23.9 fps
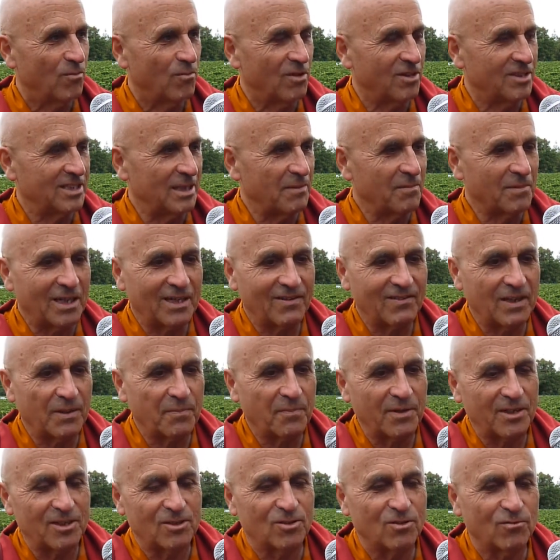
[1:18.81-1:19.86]
Moi, ça m'arriverait
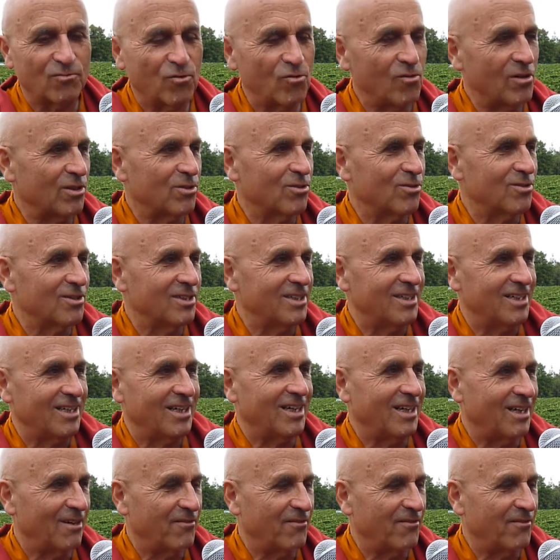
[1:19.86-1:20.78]
presque de vouloir donner,